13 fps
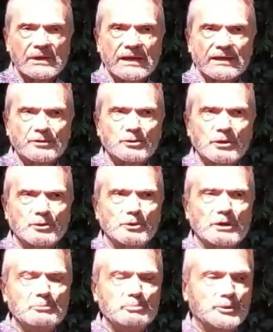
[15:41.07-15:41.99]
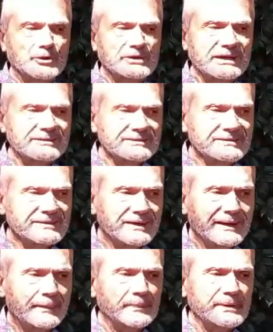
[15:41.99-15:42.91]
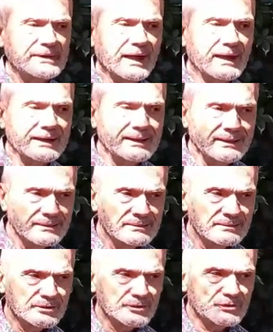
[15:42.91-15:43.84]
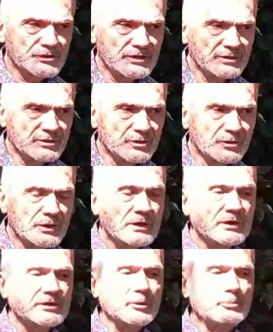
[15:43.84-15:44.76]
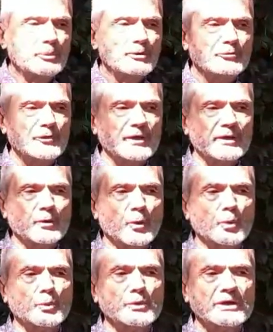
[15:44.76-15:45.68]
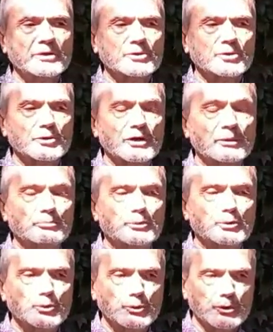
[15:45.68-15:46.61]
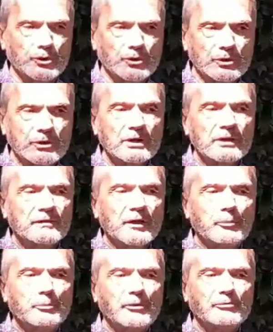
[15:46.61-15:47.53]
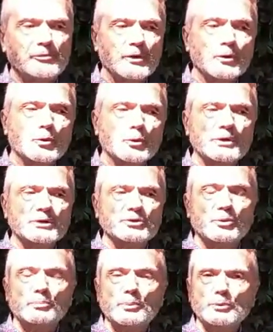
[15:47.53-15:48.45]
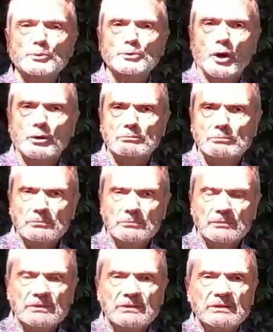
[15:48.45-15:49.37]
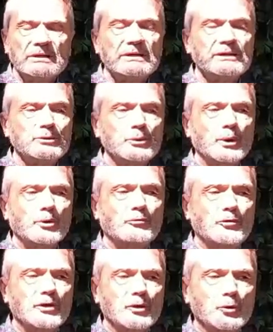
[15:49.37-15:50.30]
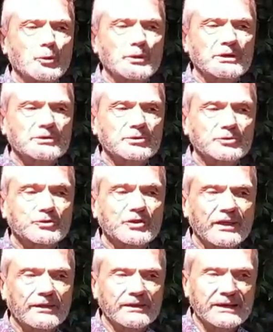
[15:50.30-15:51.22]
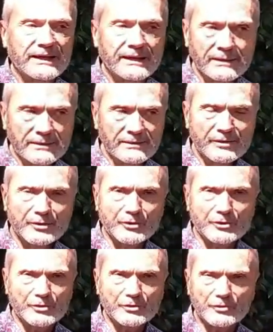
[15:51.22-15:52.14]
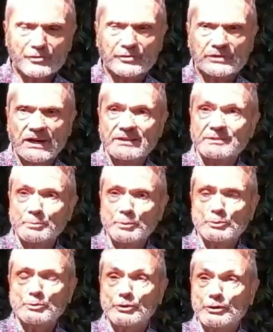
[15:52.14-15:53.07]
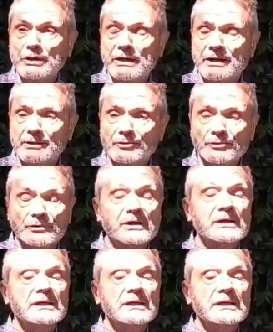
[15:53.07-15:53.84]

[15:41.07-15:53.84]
Esto es de una importancia capital, ¿no es cierto? Después fue descubierto Neptuno, después fue descubierto Plutón y luego fue descubierto Sedna y otros transplutonianos.